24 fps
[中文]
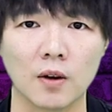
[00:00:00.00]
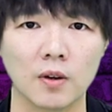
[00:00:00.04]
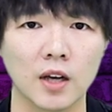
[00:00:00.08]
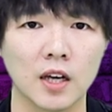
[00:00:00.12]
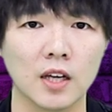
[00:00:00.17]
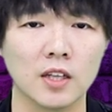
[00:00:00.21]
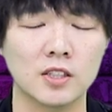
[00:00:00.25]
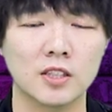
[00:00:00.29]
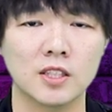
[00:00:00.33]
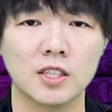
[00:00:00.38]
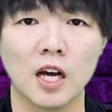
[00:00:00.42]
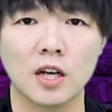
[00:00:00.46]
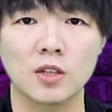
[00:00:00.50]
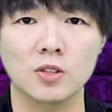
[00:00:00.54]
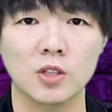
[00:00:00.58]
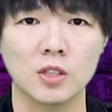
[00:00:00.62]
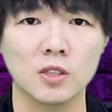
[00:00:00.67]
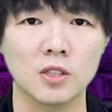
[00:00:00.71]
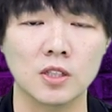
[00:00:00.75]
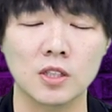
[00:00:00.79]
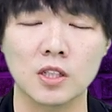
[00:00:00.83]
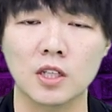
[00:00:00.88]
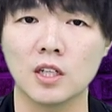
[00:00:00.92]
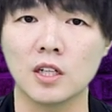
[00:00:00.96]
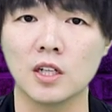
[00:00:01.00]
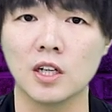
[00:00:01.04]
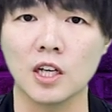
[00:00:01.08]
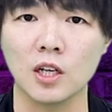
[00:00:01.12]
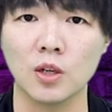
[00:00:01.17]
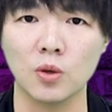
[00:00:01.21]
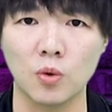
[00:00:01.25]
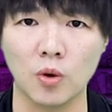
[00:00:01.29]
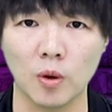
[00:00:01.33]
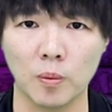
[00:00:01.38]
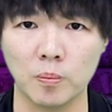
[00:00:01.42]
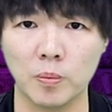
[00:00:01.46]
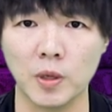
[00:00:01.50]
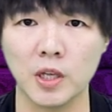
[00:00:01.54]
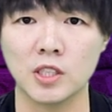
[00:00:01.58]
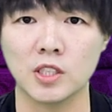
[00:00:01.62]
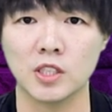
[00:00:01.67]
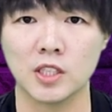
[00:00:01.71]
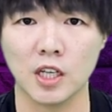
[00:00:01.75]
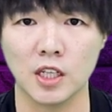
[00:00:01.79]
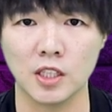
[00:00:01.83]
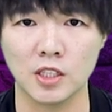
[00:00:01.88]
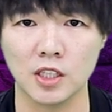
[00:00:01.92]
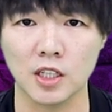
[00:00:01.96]
OK，象征着这个灵魂被
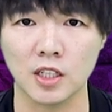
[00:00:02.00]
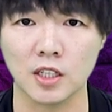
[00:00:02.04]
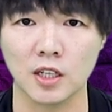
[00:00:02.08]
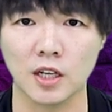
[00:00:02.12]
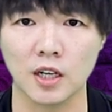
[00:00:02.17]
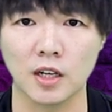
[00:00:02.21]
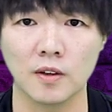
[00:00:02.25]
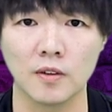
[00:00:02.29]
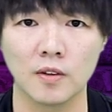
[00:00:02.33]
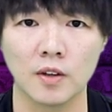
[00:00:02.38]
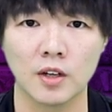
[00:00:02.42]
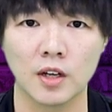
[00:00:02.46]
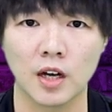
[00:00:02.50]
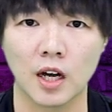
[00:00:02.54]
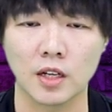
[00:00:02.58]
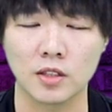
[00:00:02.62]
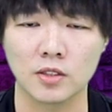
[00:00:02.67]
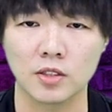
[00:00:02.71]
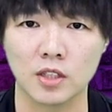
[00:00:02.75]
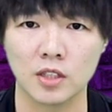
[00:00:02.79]
洁净的啊。